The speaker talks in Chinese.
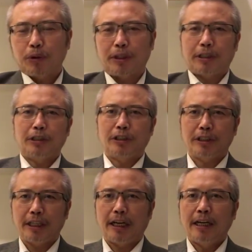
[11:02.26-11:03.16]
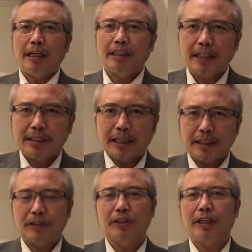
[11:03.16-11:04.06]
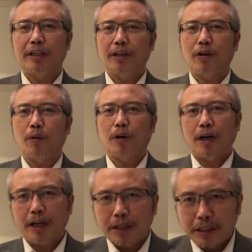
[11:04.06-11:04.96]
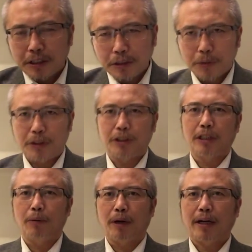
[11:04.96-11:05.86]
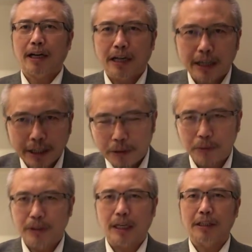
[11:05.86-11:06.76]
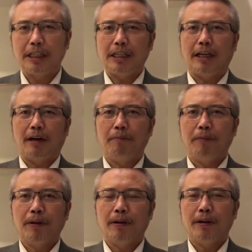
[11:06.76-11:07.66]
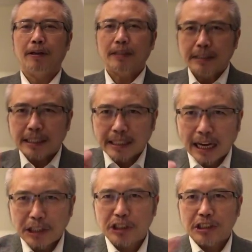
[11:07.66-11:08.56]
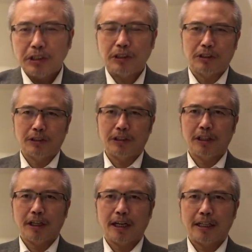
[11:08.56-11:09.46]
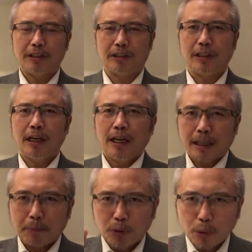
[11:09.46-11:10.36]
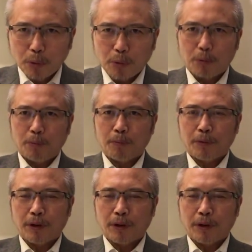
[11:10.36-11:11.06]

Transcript: 多的人失业。现在的失业人口可能已经有几千万了，可能有上亿了。现在还仅仅是一个开始。那么中共